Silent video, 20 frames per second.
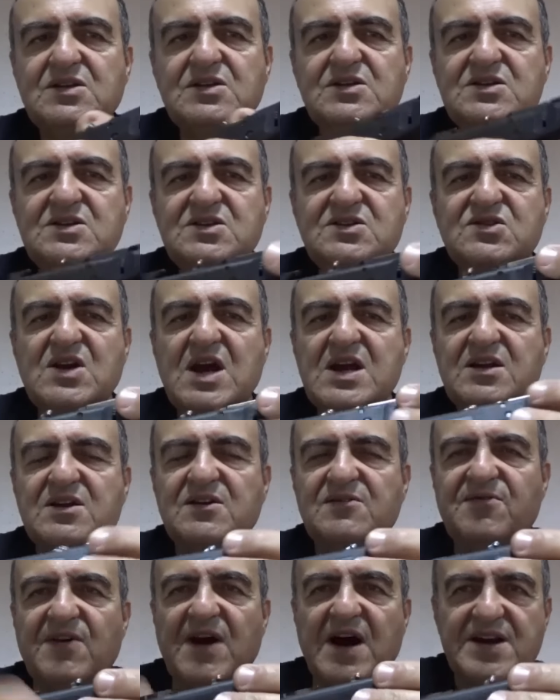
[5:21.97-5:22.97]

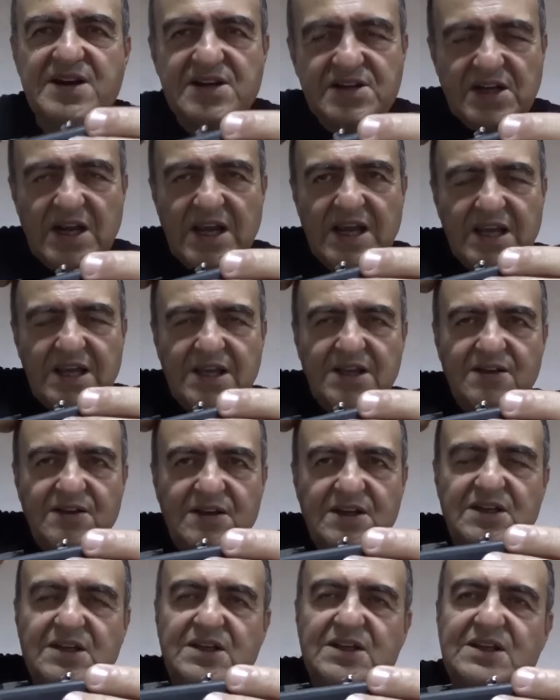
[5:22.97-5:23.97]
Striker Fire
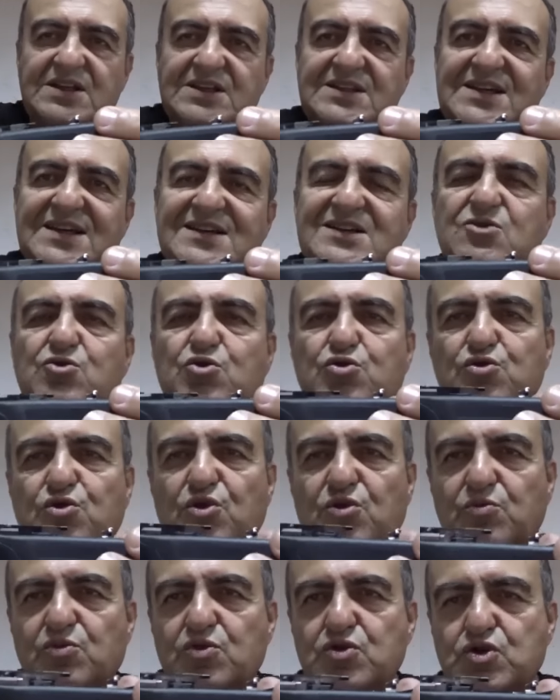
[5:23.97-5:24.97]
yarı
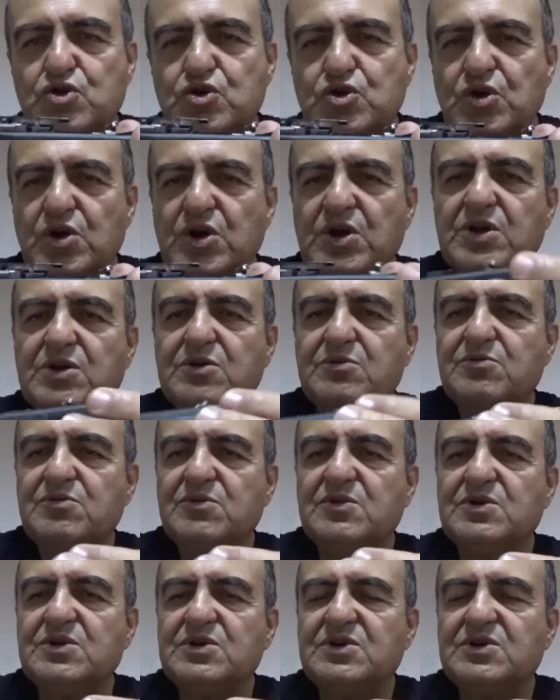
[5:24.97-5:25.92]
kurulmuş e,